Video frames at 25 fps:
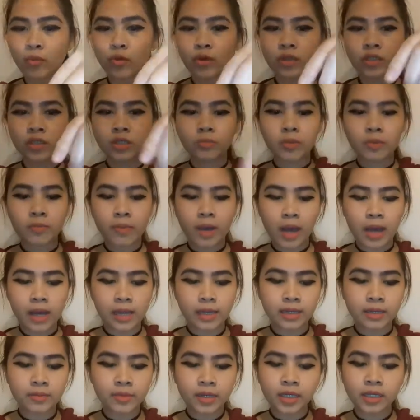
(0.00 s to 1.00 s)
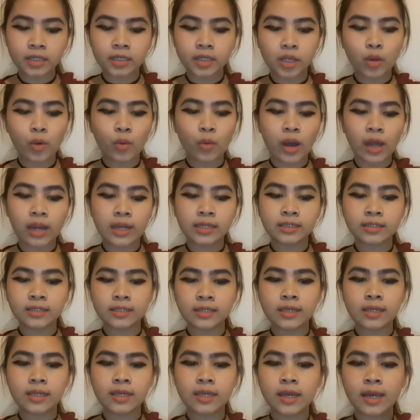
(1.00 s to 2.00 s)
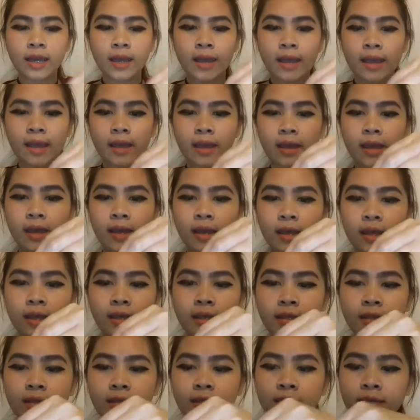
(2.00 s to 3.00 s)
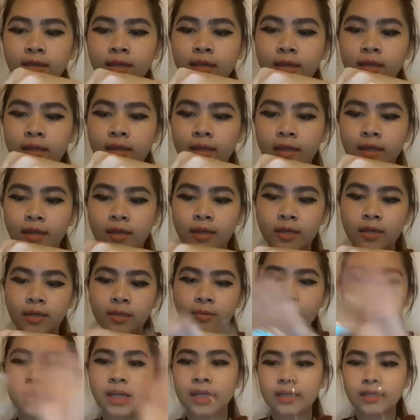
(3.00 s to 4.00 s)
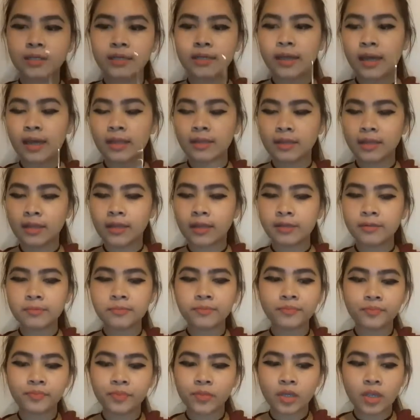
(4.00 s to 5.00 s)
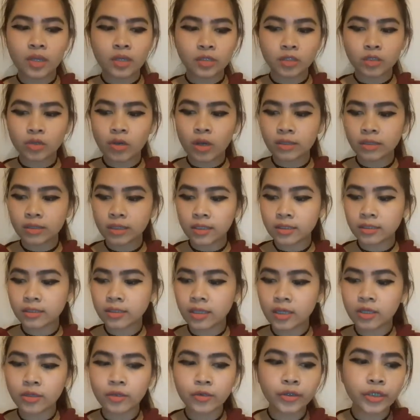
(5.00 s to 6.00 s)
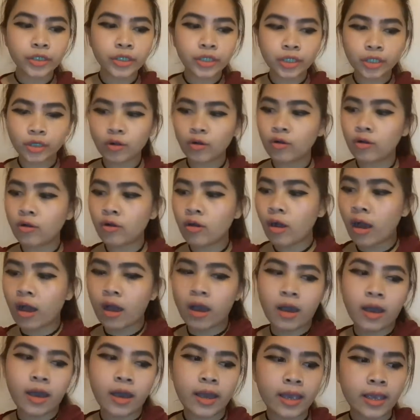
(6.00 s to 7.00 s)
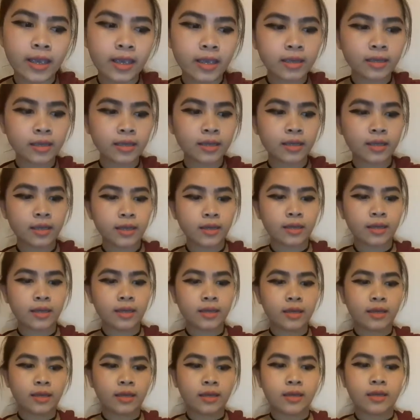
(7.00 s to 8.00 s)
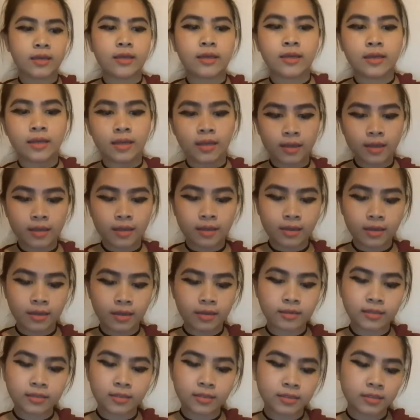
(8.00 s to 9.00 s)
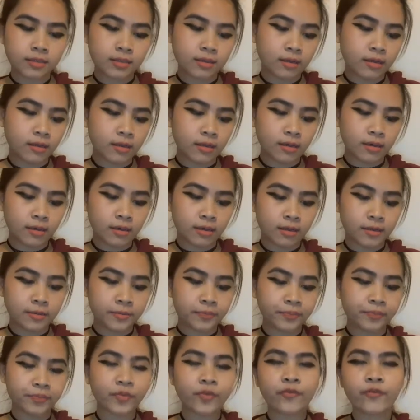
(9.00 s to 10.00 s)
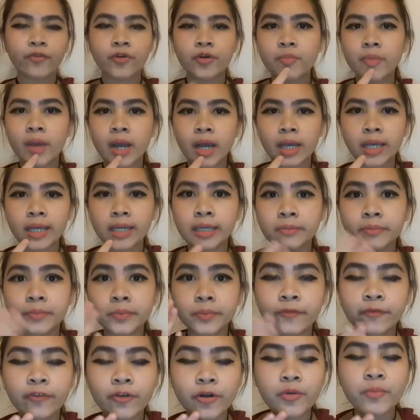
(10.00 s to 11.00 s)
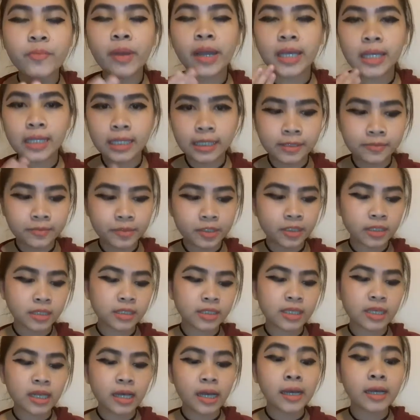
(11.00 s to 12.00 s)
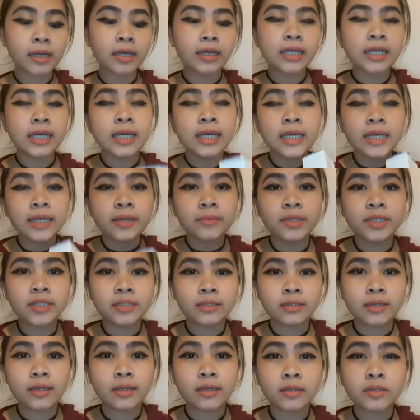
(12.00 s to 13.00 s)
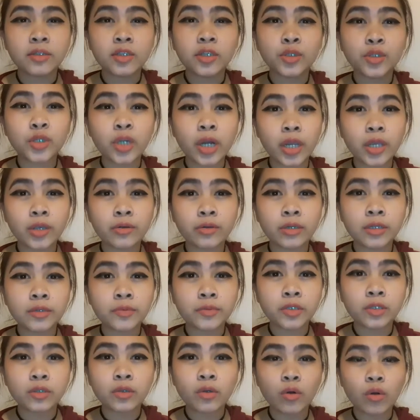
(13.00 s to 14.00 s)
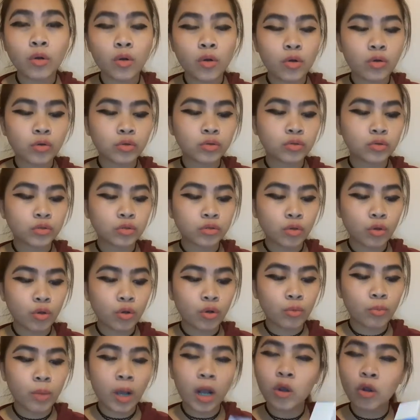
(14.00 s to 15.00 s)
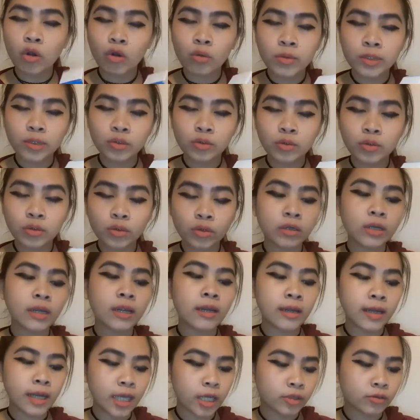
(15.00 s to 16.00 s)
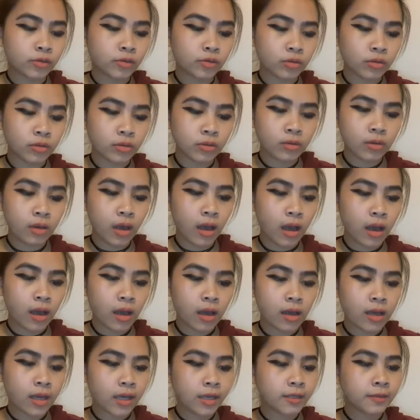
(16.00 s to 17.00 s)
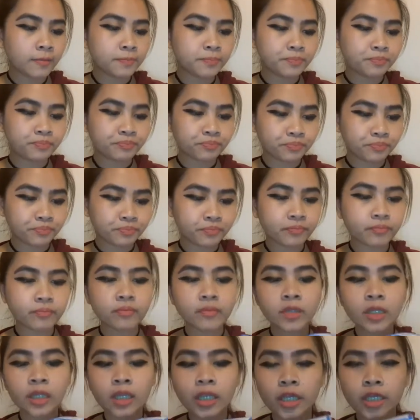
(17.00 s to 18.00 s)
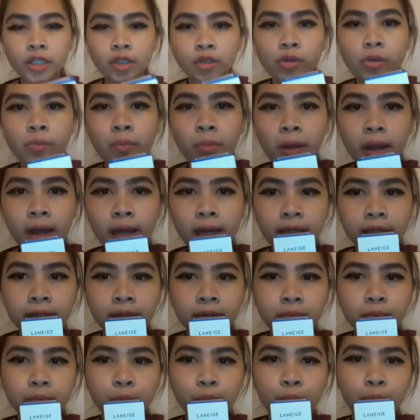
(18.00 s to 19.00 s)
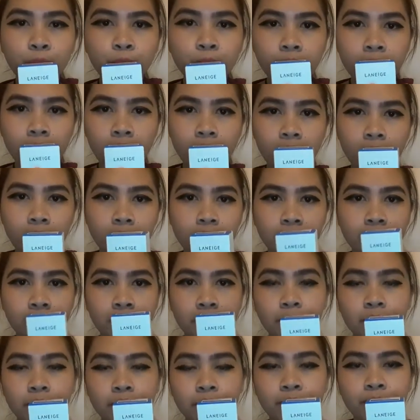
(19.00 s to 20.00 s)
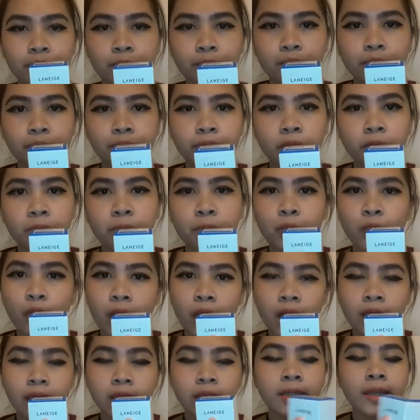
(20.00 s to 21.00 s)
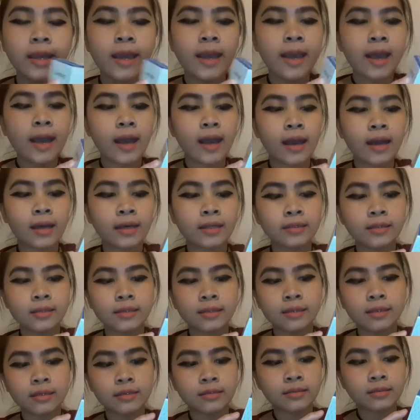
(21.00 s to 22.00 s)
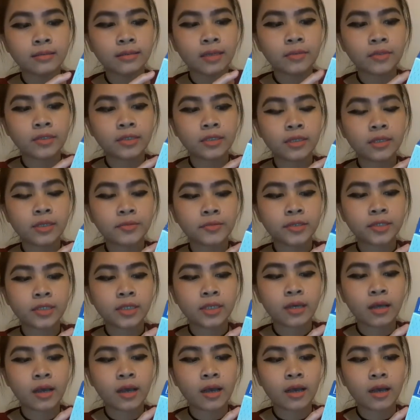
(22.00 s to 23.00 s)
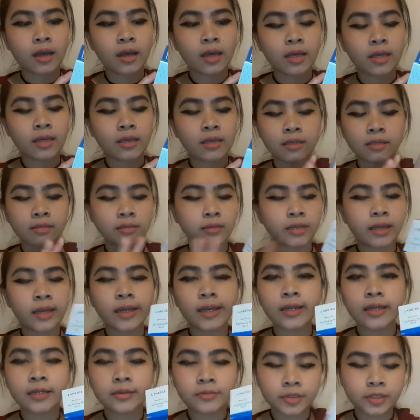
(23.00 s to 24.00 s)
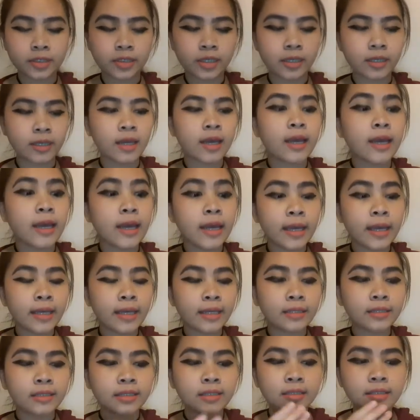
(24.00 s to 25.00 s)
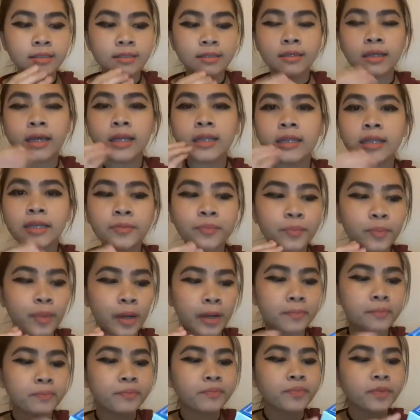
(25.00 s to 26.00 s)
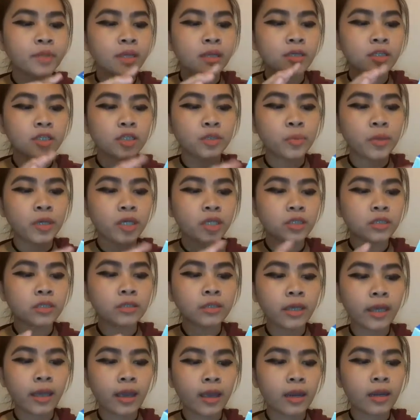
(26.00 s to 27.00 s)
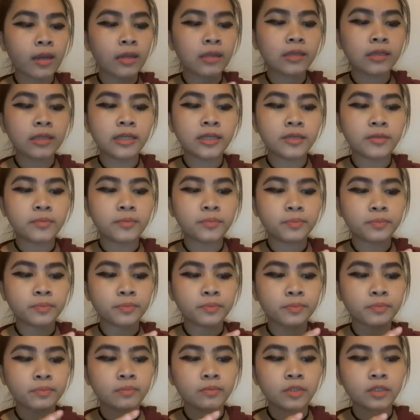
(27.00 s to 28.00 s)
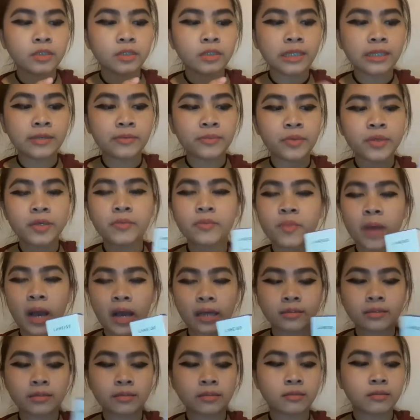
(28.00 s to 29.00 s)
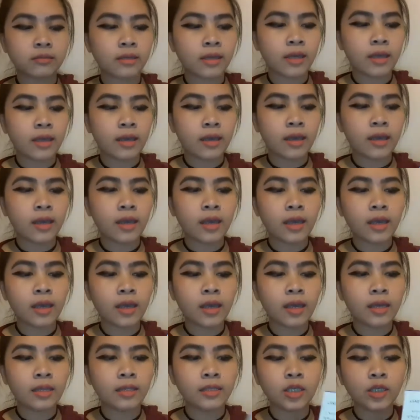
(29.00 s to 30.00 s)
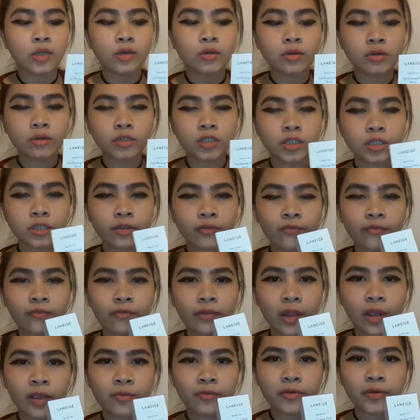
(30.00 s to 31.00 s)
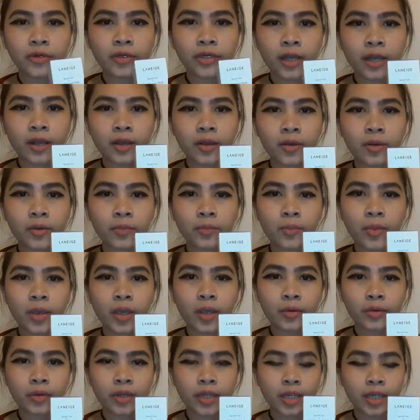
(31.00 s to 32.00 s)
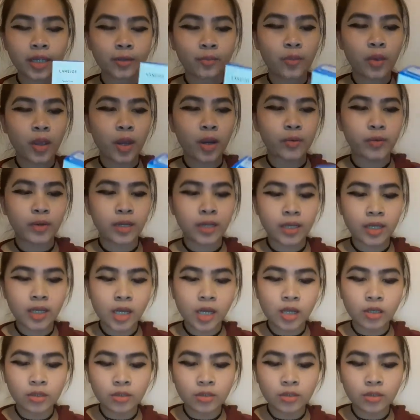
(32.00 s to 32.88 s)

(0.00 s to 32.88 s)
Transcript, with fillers: Mukha siyang mamahalin. Maganda yung quality. And, balik na natin. So, ang next na in-order ko ay it's uh, for my for my lips kasi nga minsan nagda-dry yung lips ko. So, bago ako matulog, lalagay ko to at ito yung pangalan ng uh, ng ng brand at ang sabi sa lipstick ay and not a lipstick. It's a lip balm. Special Care Lip Sleeping Mask. And, kinuha ko siya sa flavor na berry. Berry.